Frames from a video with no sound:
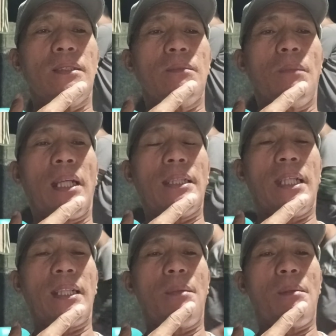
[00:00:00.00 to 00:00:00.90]

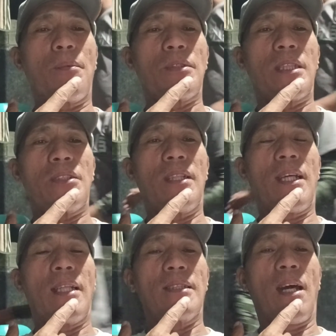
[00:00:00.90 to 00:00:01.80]
magandang gabi po sa inyong
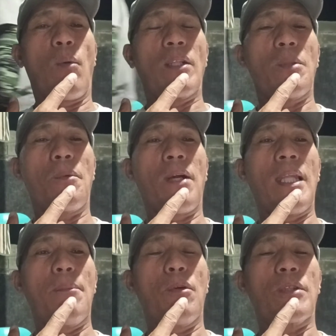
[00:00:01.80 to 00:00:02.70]
lahat. Ah, huwag niyo pong
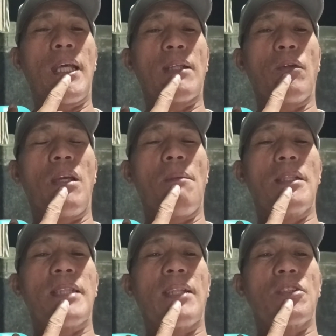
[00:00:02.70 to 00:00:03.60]
kalimutan, Kuya Bal
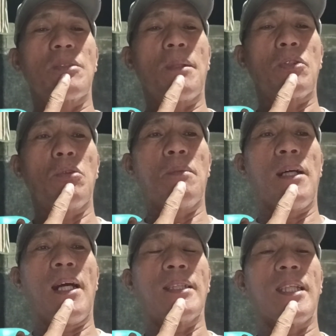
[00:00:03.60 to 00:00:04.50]
Santos
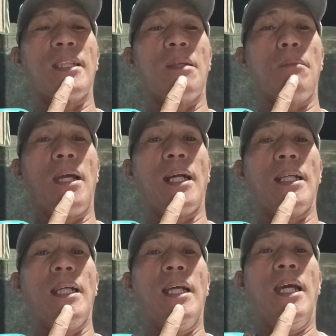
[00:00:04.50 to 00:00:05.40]
Matubang at Elna Vlog.
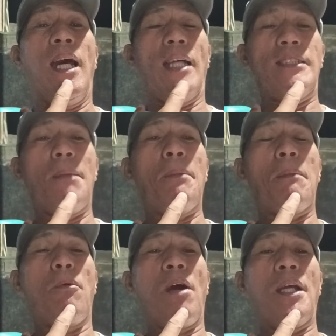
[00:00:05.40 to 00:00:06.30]
At siyempre
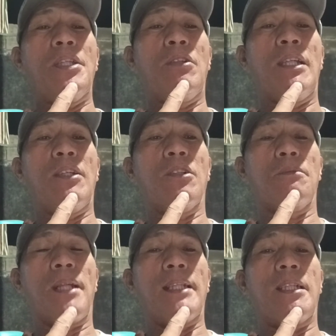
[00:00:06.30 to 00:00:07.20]
po ang inyong lingkod,
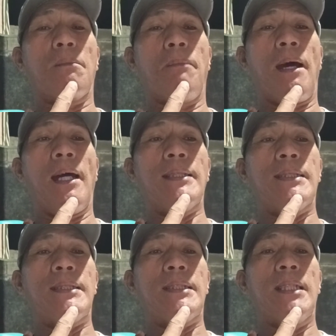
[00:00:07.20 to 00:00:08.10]
Brother Paas.
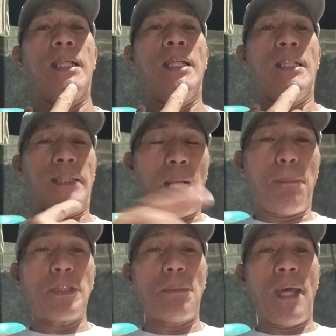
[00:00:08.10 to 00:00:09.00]
Tara
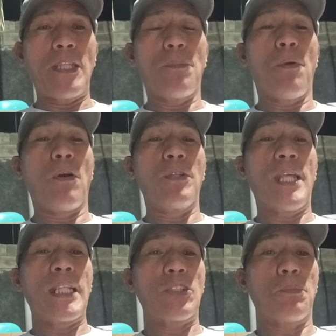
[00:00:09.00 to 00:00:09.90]
po, samahan niyo po ako.
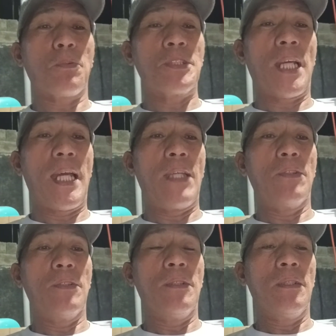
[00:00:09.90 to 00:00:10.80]
Narito po siya
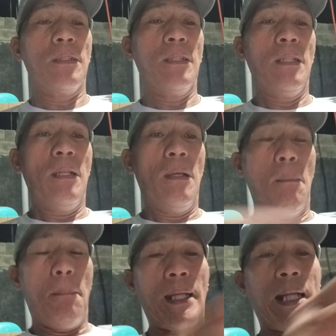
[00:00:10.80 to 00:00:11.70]
ngayon.
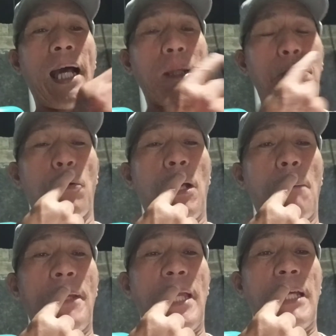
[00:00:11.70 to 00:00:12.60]
Para akin pong
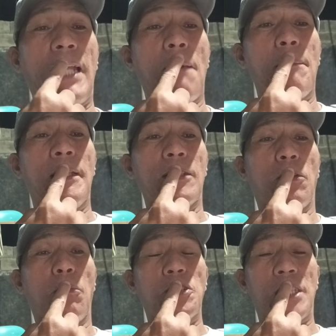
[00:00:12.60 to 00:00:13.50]
kapayaan namin at
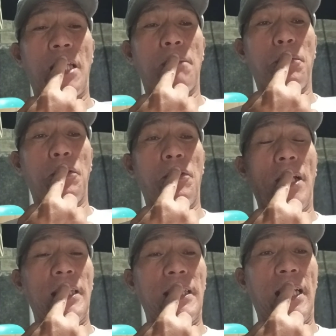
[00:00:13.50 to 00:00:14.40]
kumustahin po yung
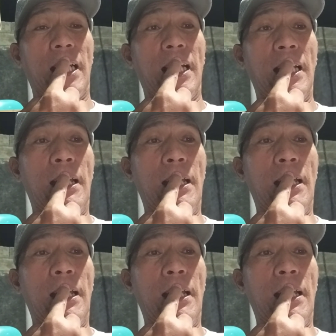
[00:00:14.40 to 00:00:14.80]
kanyang